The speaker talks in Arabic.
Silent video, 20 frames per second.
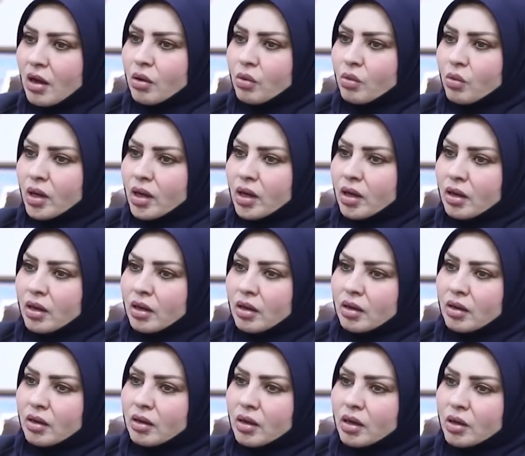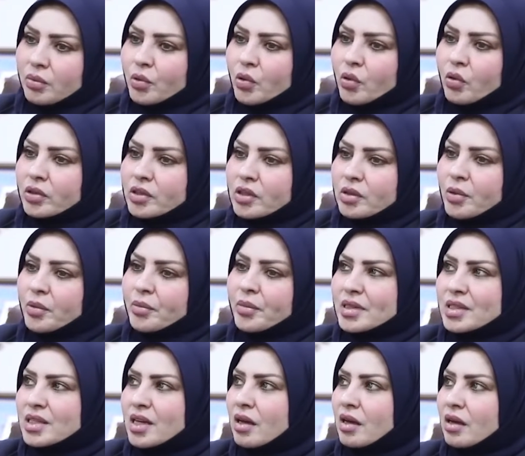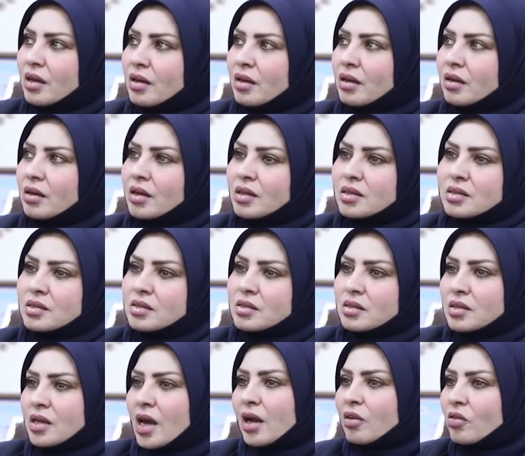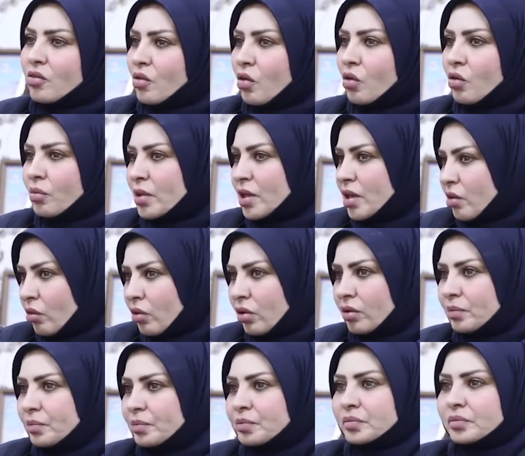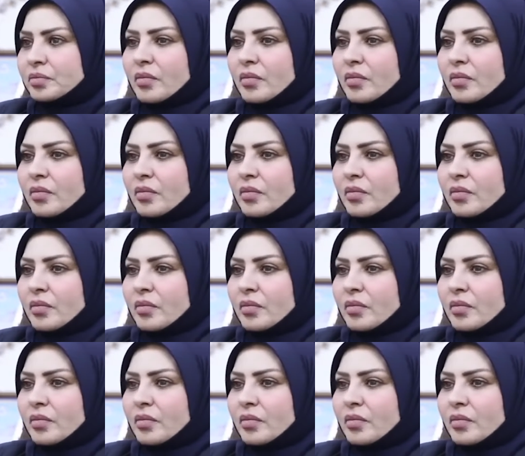وأخبروني بمدى آه، تعرضهم لظلم